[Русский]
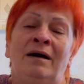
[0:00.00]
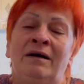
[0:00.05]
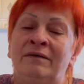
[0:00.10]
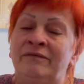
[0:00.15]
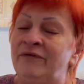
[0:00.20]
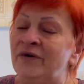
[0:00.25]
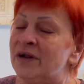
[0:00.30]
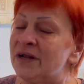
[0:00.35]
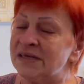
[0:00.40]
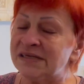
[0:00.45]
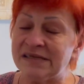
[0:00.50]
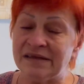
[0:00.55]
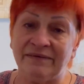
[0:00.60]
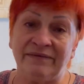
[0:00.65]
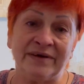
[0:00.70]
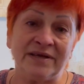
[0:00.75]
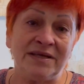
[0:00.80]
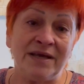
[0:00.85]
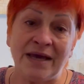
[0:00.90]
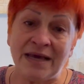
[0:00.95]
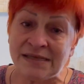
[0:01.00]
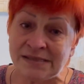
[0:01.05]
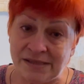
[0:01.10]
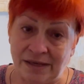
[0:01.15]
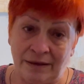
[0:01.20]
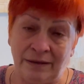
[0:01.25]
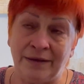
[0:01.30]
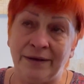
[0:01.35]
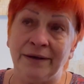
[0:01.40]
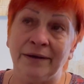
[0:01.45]
выросла в
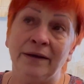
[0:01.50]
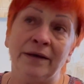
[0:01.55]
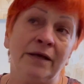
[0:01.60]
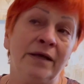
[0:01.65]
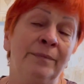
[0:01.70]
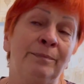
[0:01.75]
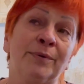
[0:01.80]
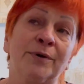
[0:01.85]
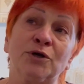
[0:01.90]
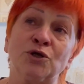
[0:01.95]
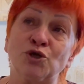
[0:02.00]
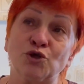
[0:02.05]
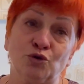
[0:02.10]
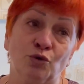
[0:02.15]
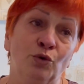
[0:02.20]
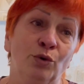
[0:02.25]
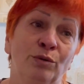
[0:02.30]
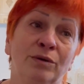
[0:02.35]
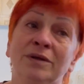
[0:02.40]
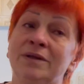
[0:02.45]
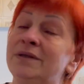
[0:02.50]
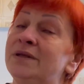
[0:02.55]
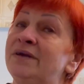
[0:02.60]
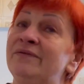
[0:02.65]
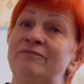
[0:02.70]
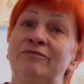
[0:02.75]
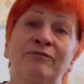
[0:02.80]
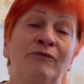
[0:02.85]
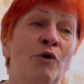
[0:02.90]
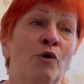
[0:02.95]
Одессе и прошу
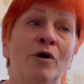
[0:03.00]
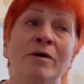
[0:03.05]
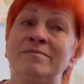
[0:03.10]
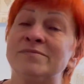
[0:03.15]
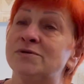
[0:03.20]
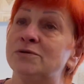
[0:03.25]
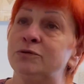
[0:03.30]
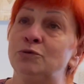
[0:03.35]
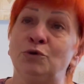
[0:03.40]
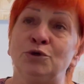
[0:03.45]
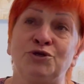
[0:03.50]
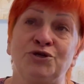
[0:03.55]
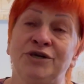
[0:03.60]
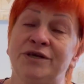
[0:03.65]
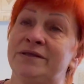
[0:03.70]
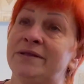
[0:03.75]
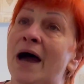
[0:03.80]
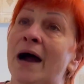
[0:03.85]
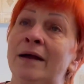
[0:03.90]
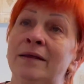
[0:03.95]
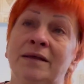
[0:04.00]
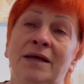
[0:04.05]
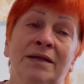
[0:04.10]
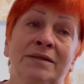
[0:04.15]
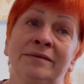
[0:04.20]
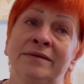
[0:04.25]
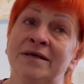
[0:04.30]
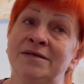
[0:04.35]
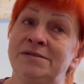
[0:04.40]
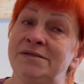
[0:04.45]
ни в коем случае так не
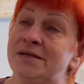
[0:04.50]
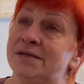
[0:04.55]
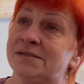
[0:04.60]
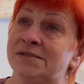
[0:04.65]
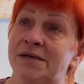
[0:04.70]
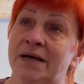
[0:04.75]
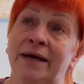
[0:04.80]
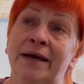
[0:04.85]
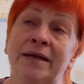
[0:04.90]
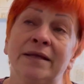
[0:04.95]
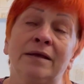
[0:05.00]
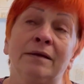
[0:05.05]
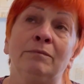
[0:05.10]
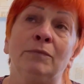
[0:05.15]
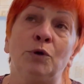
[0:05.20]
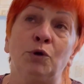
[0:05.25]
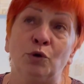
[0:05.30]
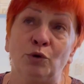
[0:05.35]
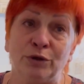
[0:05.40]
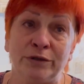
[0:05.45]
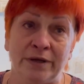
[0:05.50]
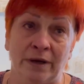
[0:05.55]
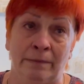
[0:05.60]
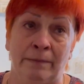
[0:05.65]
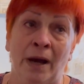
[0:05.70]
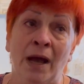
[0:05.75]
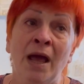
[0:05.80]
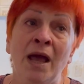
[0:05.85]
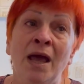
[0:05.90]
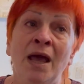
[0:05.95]
относиться к этим
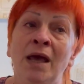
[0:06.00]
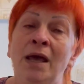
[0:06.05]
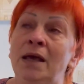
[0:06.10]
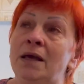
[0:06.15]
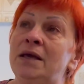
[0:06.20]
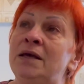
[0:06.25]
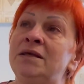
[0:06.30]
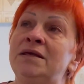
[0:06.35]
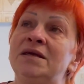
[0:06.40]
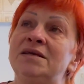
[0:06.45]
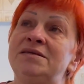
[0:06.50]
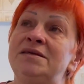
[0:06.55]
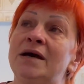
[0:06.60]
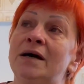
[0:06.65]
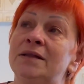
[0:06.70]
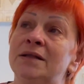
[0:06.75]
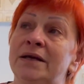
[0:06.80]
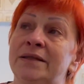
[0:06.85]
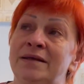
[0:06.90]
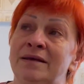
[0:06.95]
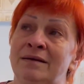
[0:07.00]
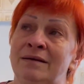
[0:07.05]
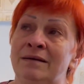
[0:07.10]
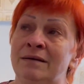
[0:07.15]
людям и не делать